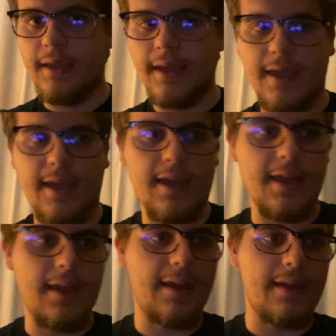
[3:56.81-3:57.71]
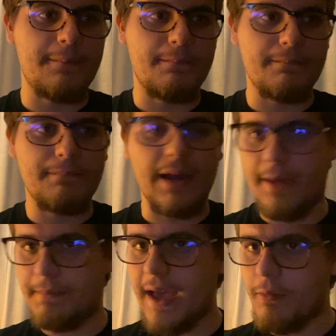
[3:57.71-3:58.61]
E, ehm, ma ne
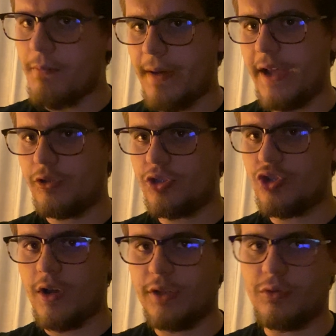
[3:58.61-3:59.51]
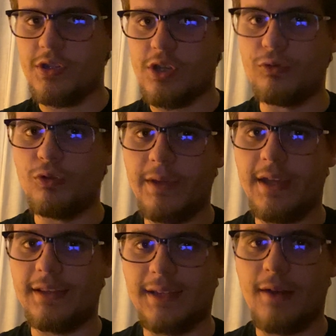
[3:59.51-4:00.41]
abbiamo un paio di giocatori secondo me
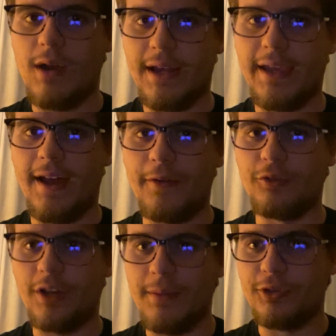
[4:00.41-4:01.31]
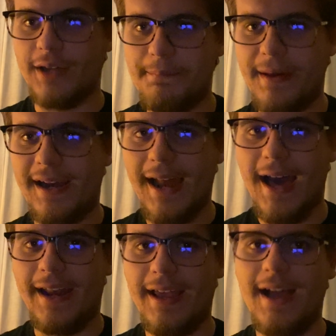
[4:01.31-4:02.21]
che tra qualche anno se ne potrà
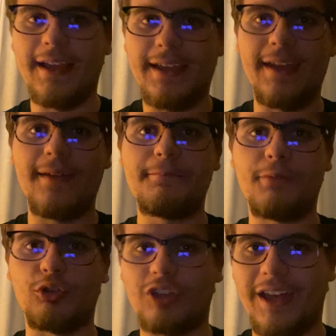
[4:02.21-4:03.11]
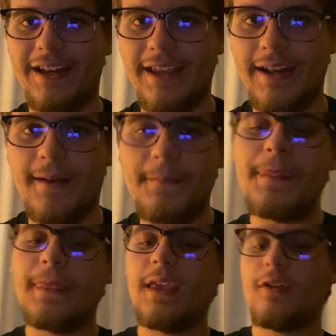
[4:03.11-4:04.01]
parlare anche post carriera.
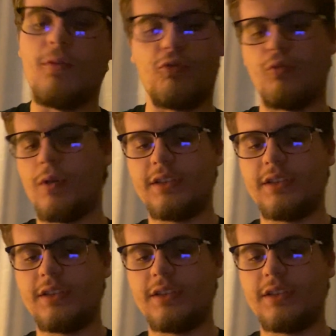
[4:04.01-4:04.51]
Comunque,